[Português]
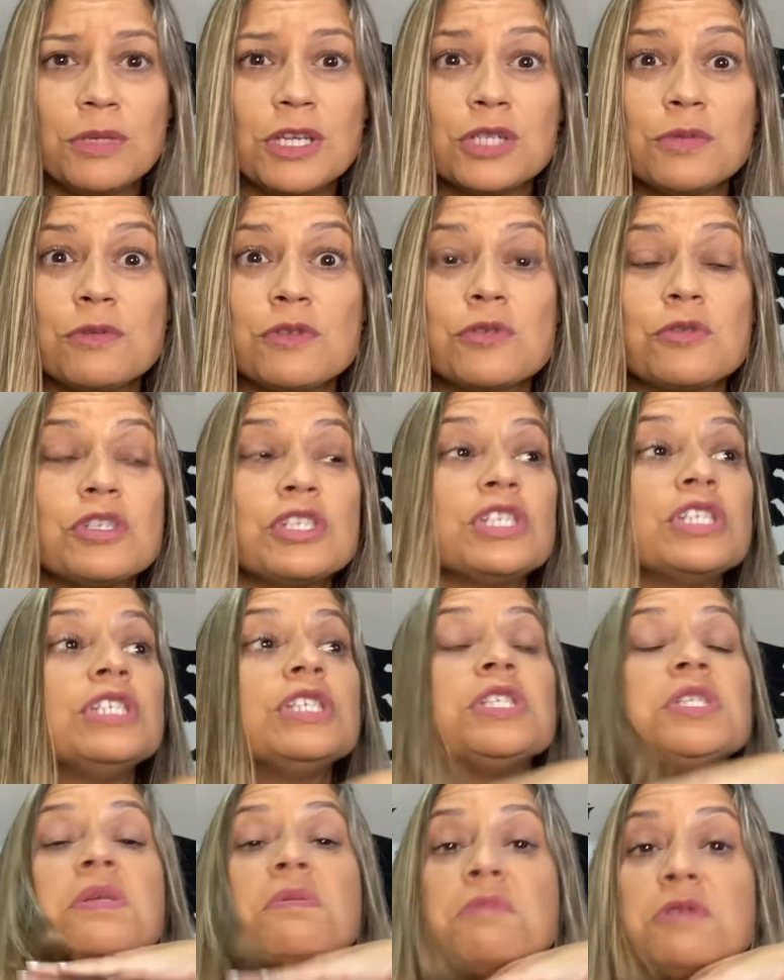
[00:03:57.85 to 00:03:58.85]
porque as pessoas
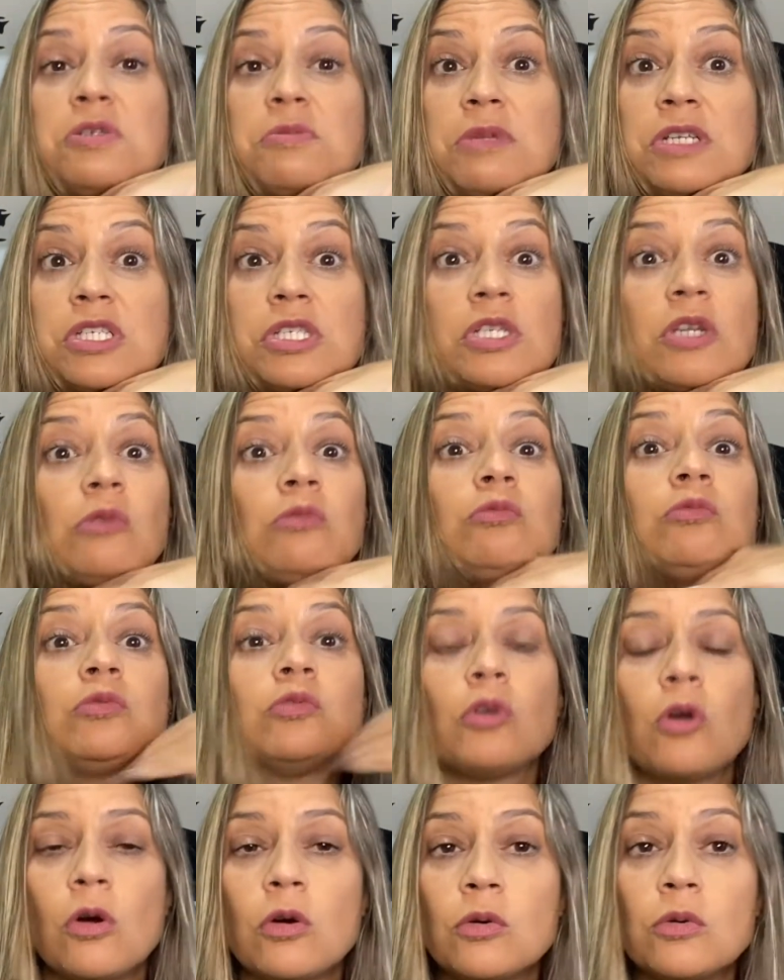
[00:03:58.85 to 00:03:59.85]
simplesmente não
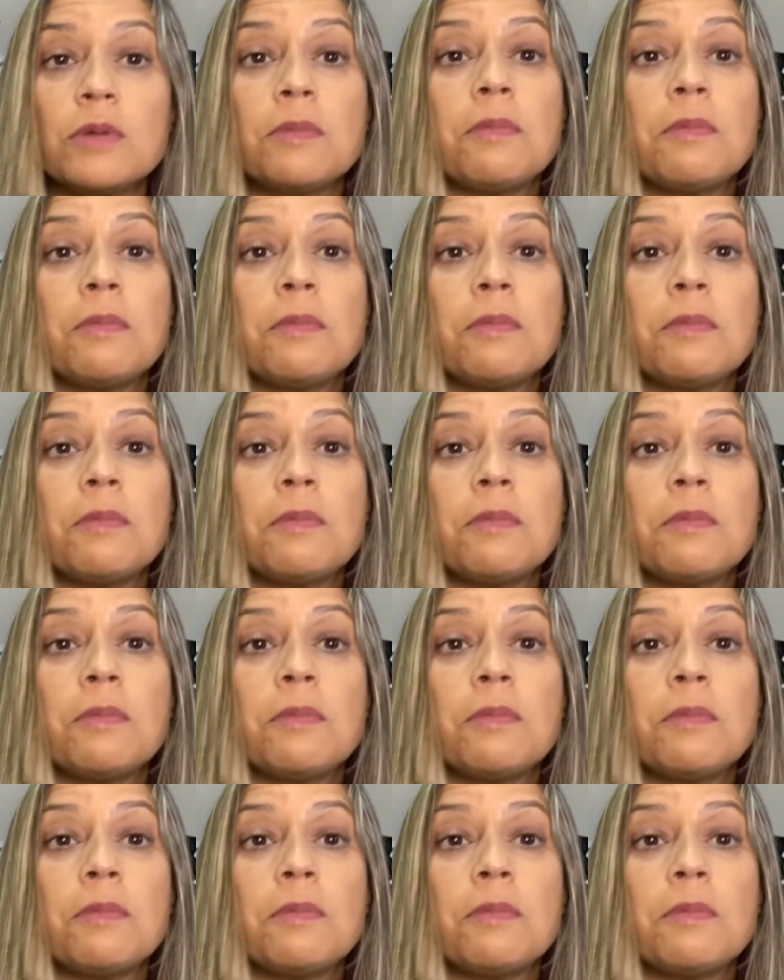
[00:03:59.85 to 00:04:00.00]
trocam